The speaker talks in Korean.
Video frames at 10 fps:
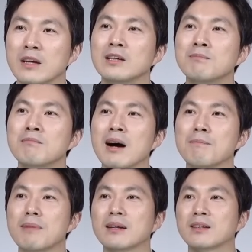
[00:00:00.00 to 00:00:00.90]
음마
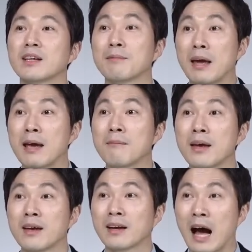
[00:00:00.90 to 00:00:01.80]
아파트의
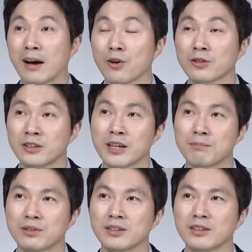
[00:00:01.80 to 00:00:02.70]
매매 가격
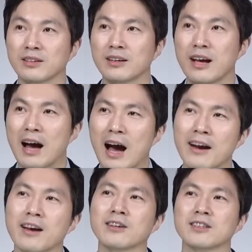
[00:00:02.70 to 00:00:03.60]
그래프는
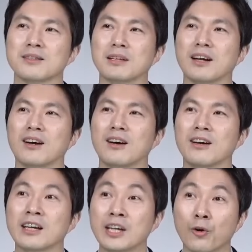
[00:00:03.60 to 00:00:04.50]
하락을 했습니다.
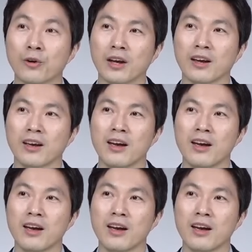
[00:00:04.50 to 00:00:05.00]
이렇게.